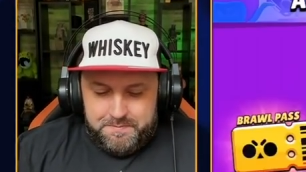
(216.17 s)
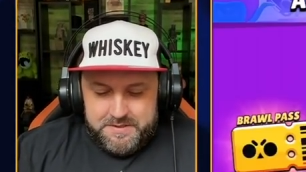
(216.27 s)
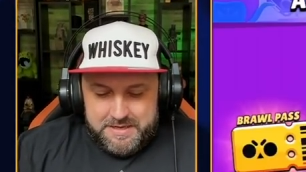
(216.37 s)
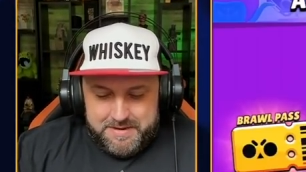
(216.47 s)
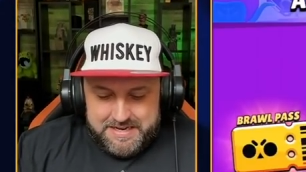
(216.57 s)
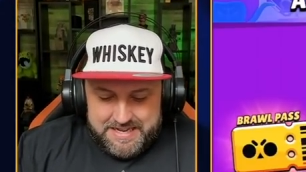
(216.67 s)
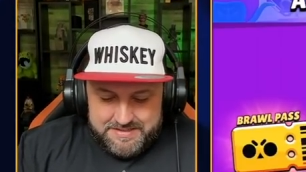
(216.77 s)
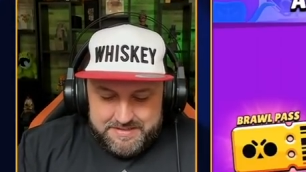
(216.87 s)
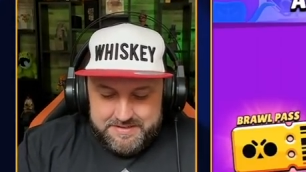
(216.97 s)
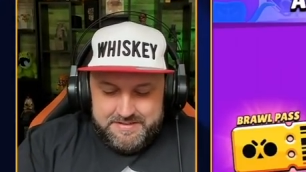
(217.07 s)
top da
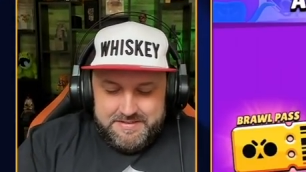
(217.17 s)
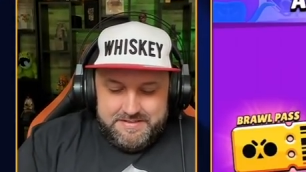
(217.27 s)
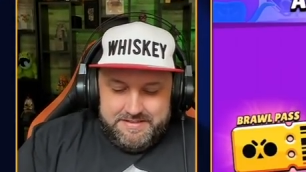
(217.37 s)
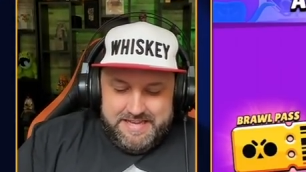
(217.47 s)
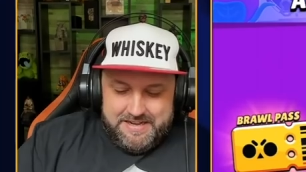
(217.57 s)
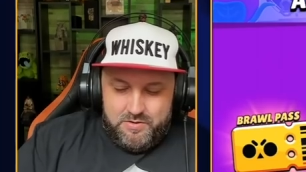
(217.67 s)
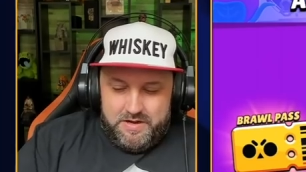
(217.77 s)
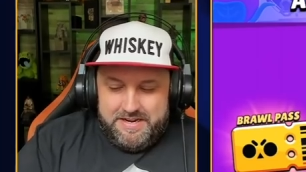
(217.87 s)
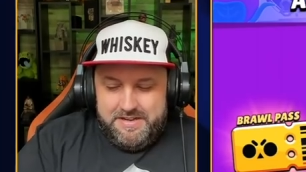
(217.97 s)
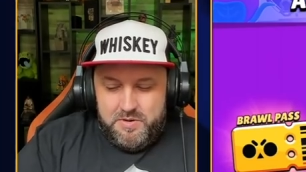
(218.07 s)
balada. E
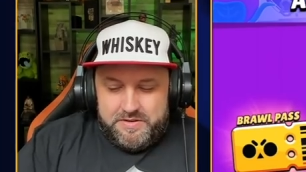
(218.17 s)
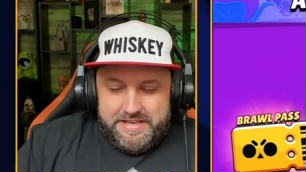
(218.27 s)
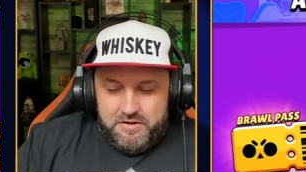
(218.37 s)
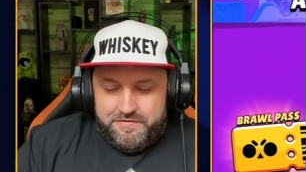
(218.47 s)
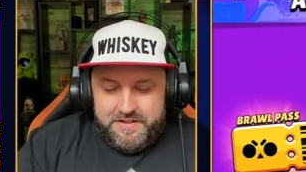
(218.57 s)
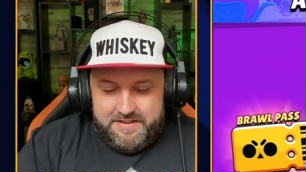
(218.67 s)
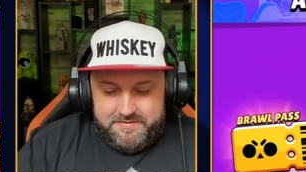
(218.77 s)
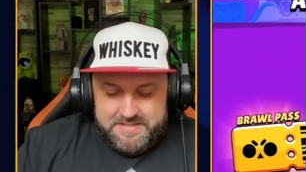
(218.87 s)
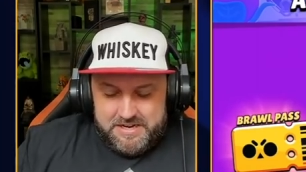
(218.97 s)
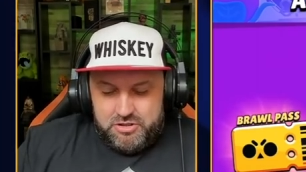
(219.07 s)
agora eu quero
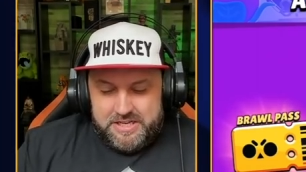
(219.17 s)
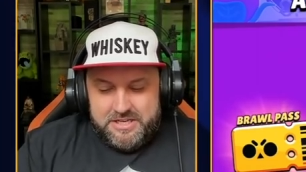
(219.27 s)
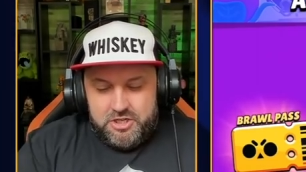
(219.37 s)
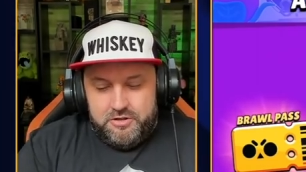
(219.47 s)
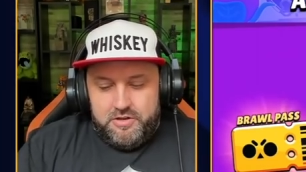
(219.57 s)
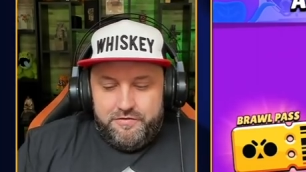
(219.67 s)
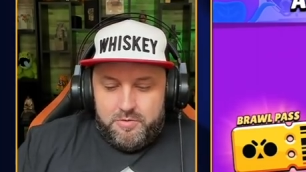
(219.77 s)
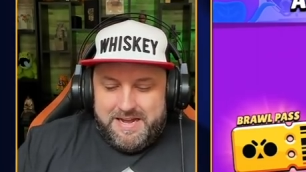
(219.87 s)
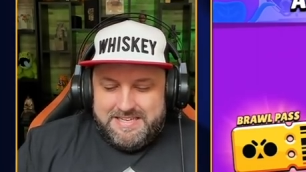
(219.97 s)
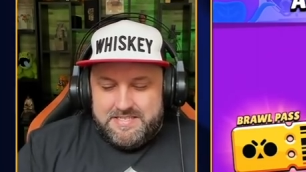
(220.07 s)
ver... Será que eu já deixo ele no
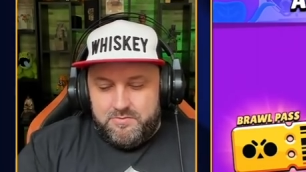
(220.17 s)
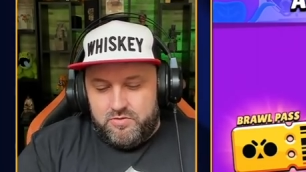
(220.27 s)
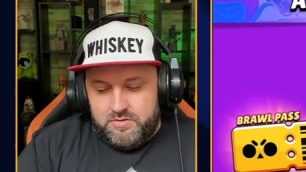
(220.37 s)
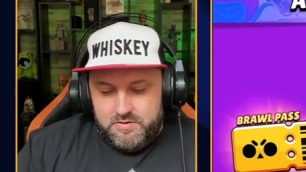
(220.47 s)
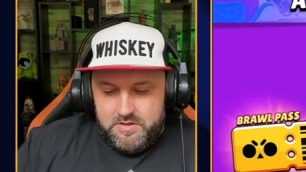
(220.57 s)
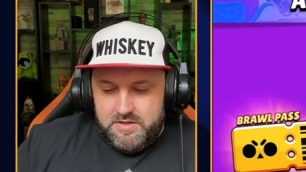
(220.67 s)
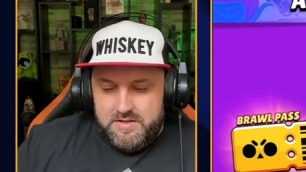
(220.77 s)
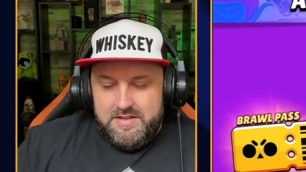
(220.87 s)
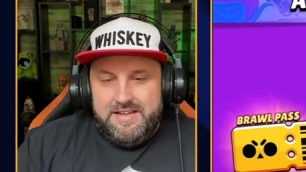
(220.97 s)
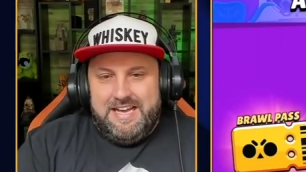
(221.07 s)
nível máximo?
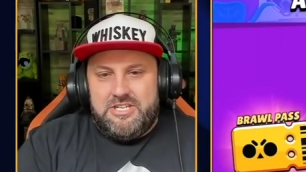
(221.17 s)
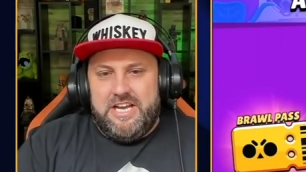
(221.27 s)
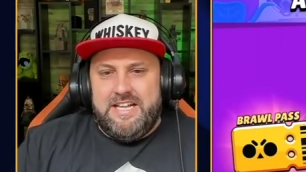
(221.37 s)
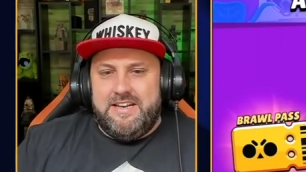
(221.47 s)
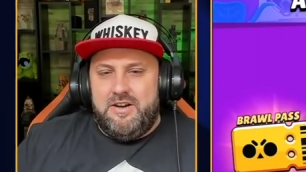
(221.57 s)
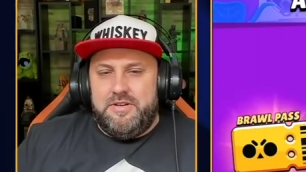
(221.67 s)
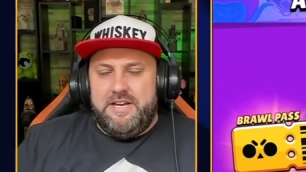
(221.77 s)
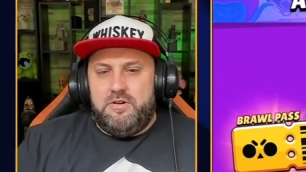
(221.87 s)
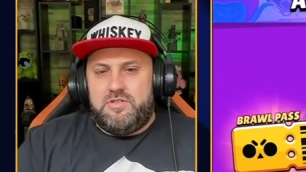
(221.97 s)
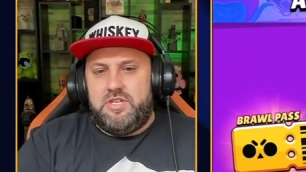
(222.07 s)
Acho que ainda não,
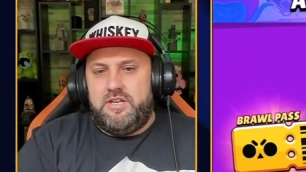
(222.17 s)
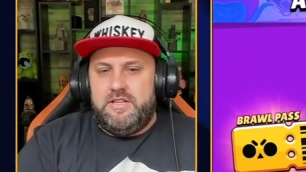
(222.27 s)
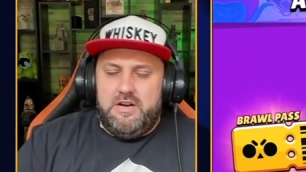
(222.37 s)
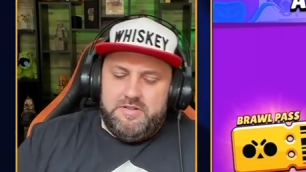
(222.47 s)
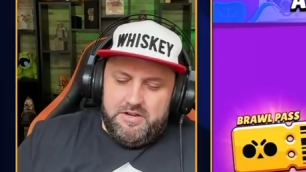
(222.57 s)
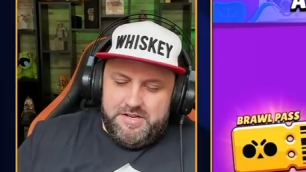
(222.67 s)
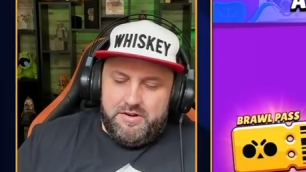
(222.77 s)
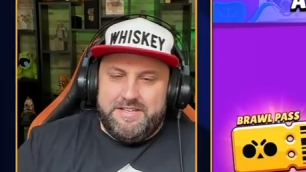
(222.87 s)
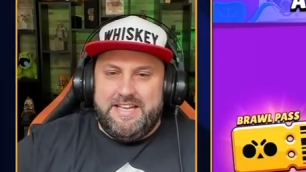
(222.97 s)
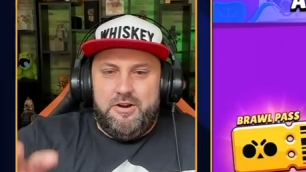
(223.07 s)
né, ou sim? Não, não,
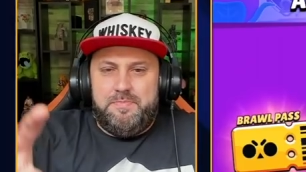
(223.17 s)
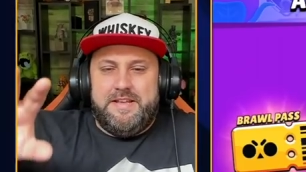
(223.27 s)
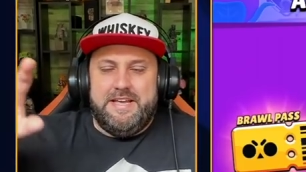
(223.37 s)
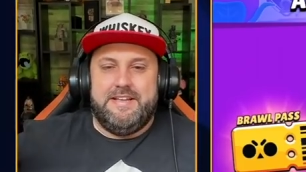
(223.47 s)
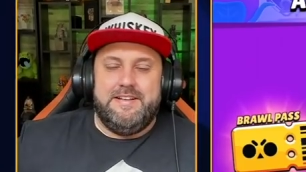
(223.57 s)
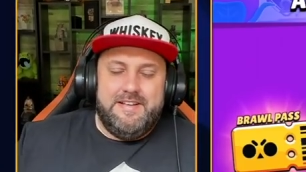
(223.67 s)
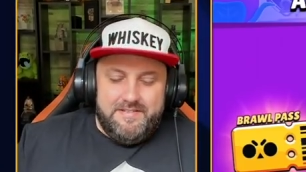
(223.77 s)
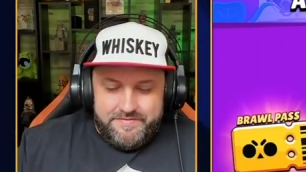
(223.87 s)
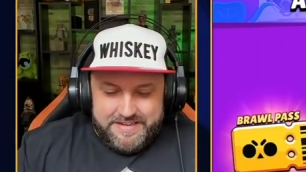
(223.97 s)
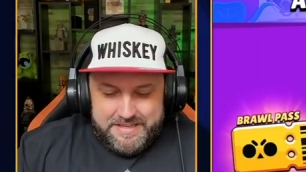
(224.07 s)
não, ainda não, porque
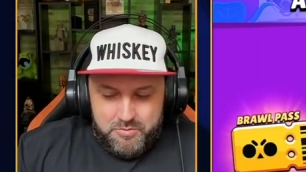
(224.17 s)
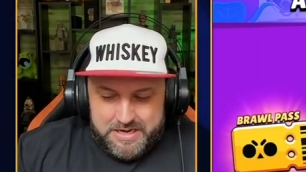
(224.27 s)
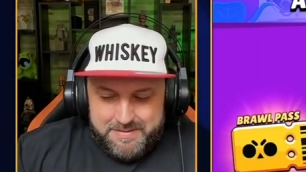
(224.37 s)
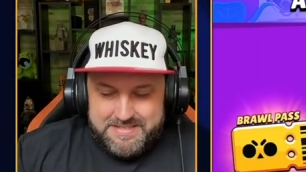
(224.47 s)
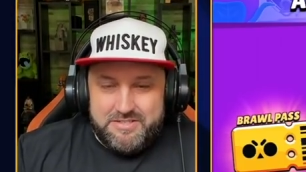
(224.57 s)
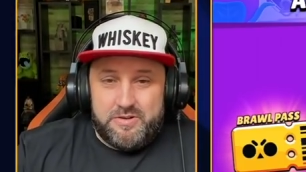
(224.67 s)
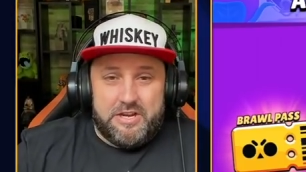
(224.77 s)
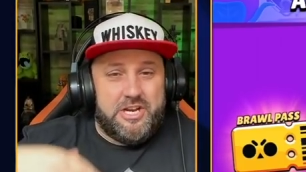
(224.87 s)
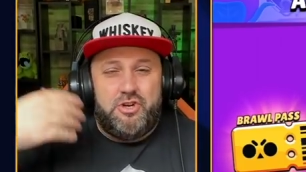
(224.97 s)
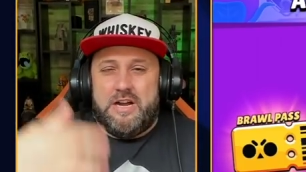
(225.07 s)
vai demorar bastante. Eu
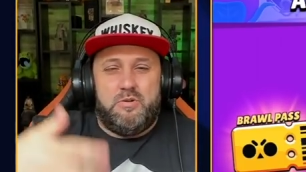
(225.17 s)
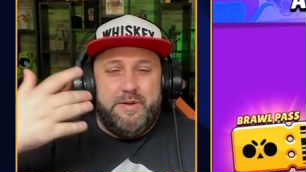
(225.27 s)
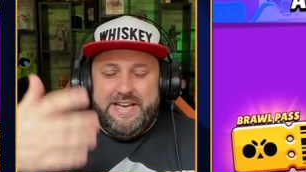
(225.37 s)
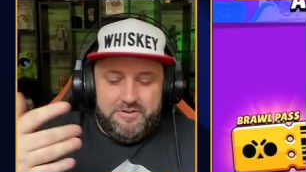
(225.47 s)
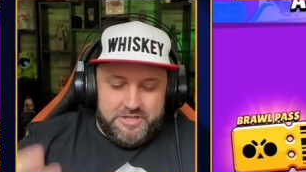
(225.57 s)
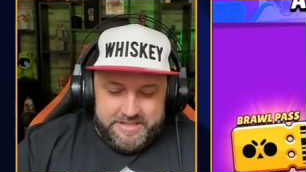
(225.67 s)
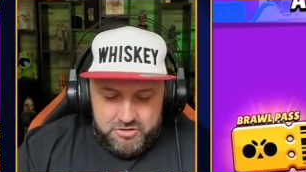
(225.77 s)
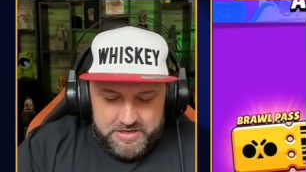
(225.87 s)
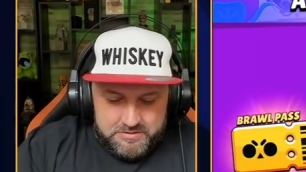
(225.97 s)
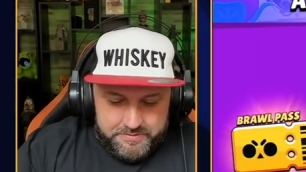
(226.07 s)
quero já jogar com ele, já
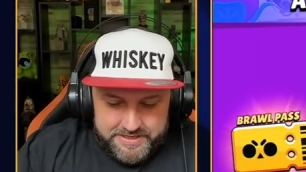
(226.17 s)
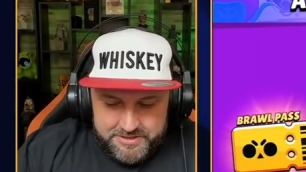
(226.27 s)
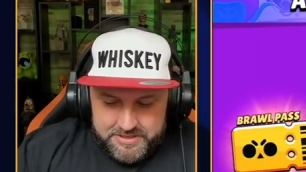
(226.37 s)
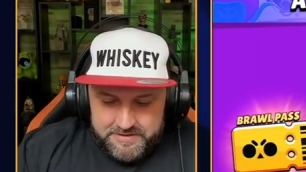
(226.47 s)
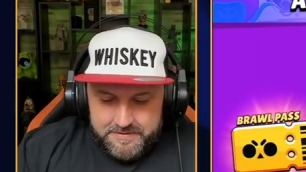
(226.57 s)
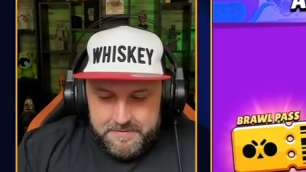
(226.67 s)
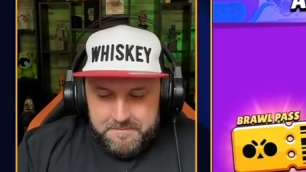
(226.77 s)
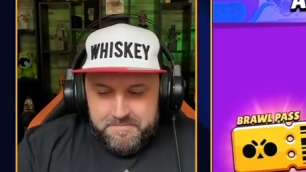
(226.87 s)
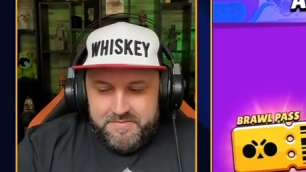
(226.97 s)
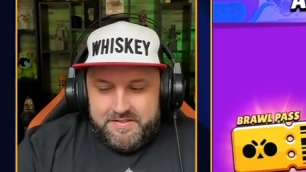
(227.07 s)
quero jogar com ele já.
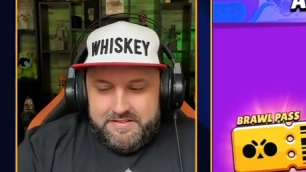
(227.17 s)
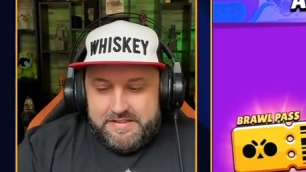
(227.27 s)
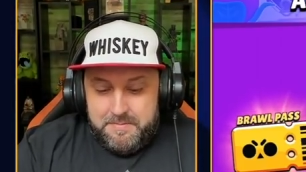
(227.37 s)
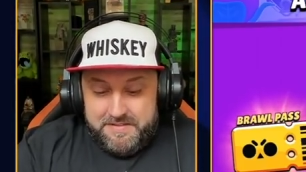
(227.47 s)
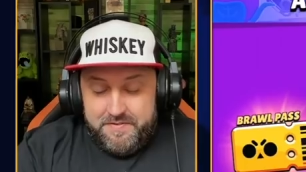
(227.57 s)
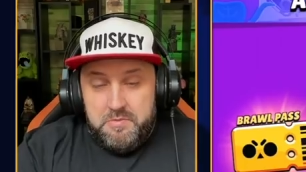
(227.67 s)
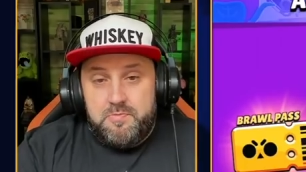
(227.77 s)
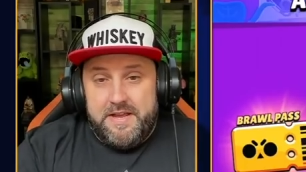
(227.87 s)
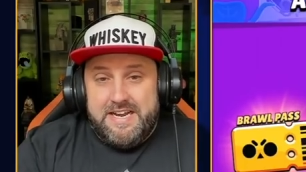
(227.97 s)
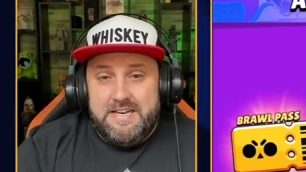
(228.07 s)
Também
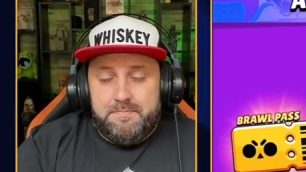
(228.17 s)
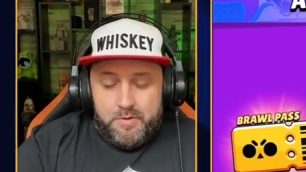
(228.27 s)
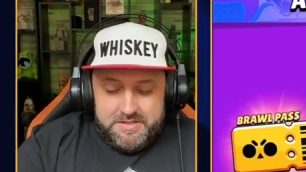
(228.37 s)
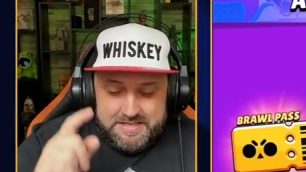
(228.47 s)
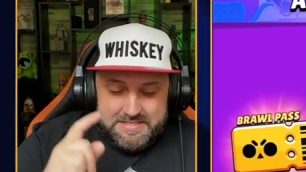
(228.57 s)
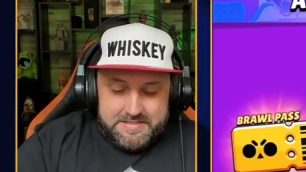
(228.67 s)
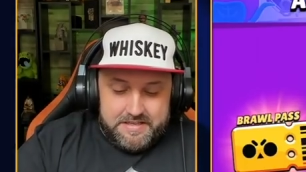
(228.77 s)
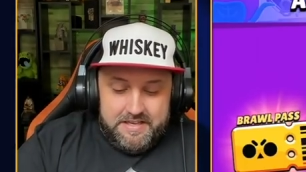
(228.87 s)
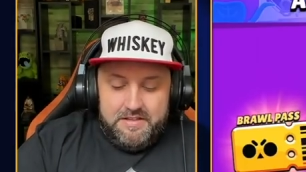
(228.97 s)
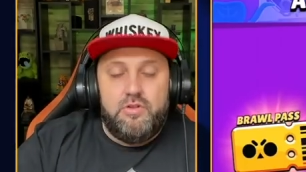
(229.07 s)
vamos pegar depois a
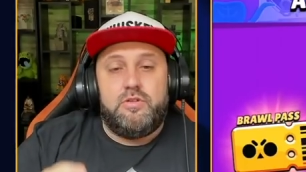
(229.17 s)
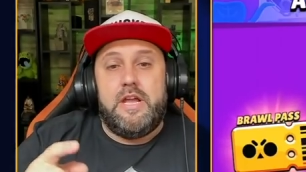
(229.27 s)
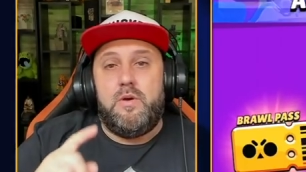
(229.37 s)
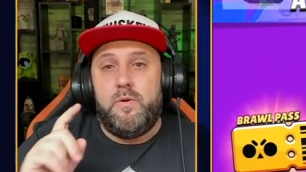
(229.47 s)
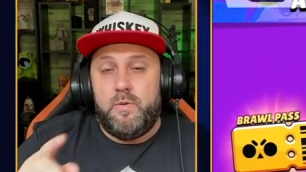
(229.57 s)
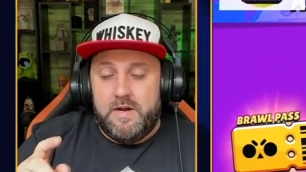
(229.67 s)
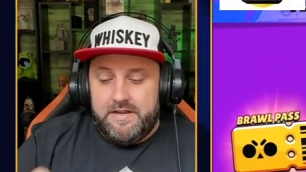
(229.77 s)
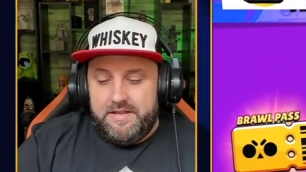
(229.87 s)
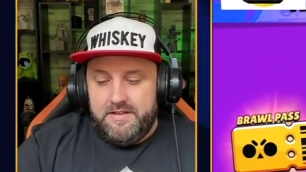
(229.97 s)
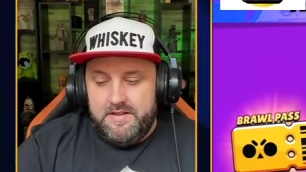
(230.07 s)
skin do Daryl,
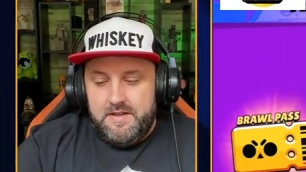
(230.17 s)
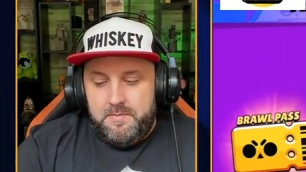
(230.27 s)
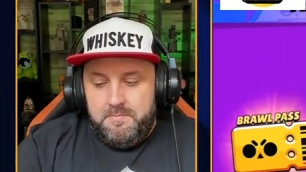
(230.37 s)
hein?